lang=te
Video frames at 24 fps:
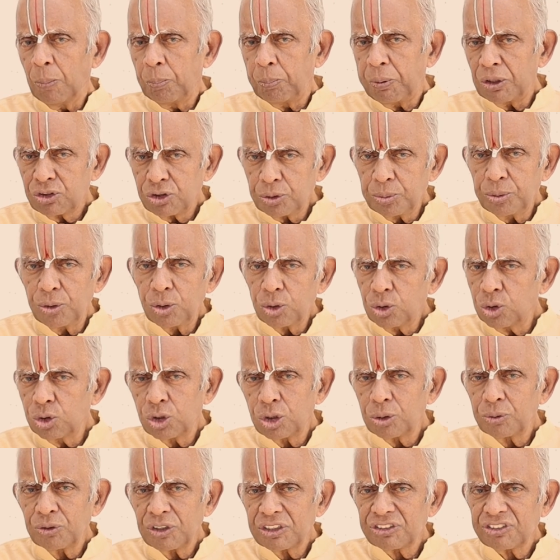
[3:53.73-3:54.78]
పసుపు
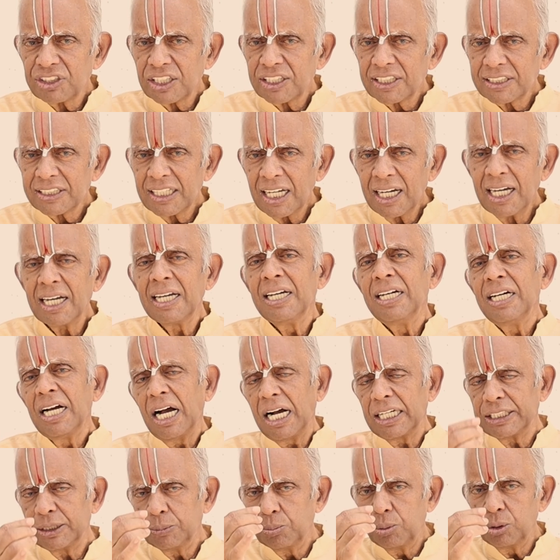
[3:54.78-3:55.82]
కుంకుమ వేశారు కదా
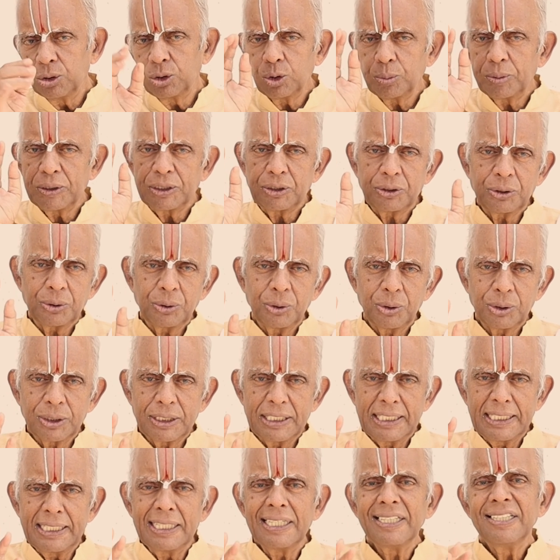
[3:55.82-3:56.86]
అది బొట్టు
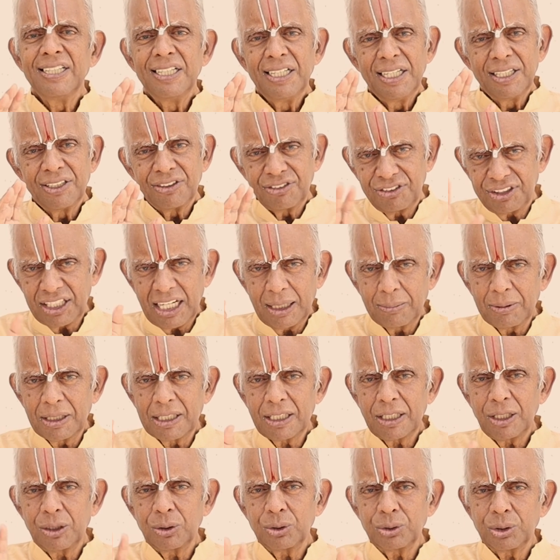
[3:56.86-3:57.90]
పెట్టుకోండి క్షేమం
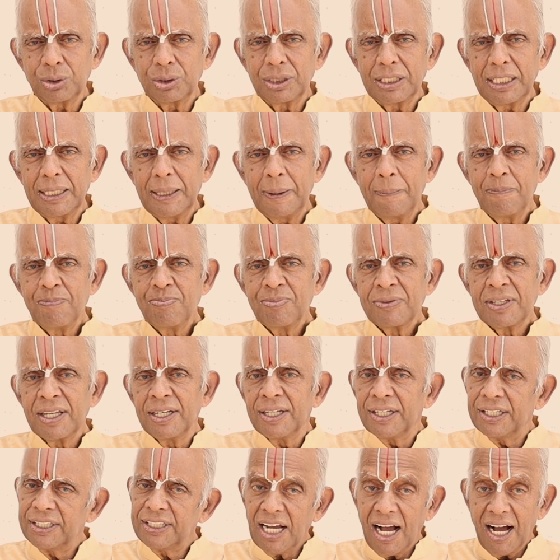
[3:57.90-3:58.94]
కలుగుతుంది
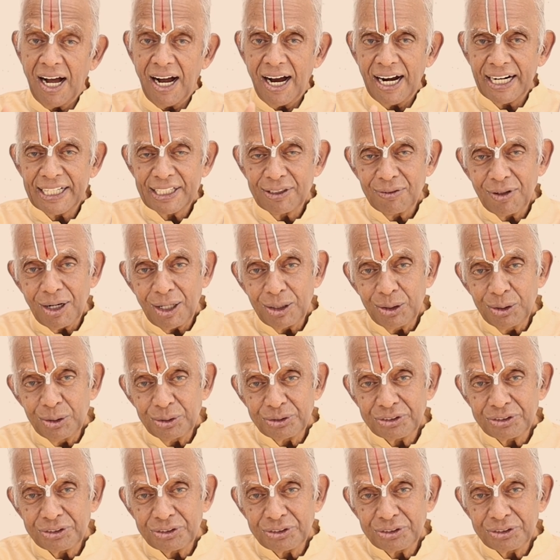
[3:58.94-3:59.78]
ఇది ఆడవాళ్ళు